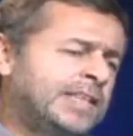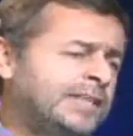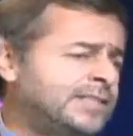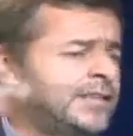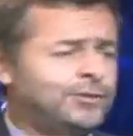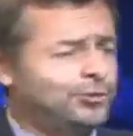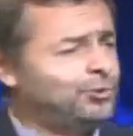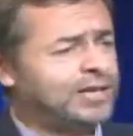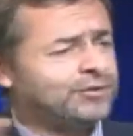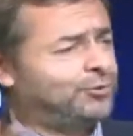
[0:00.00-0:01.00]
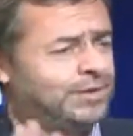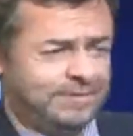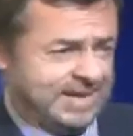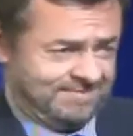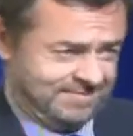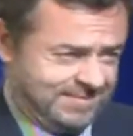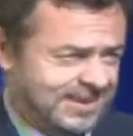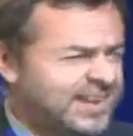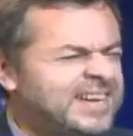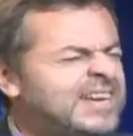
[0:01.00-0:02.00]
diciendo yo ya estoy bien.
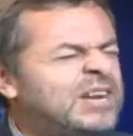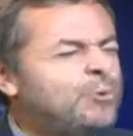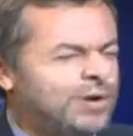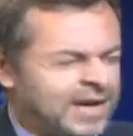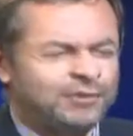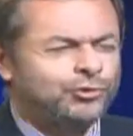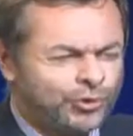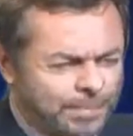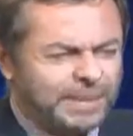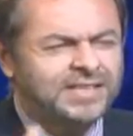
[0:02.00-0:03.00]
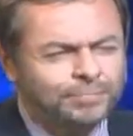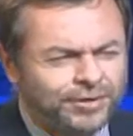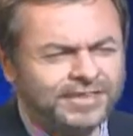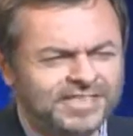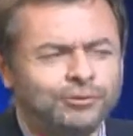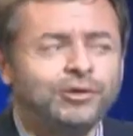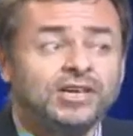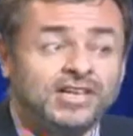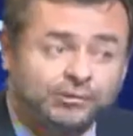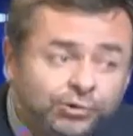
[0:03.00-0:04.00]
Ninguna. Todas parten por decirnos
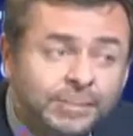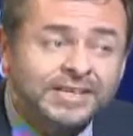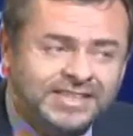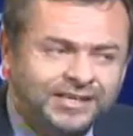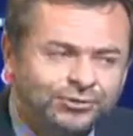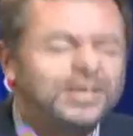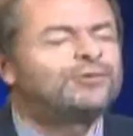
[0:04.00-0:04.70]
estoy aprendiendo, esto es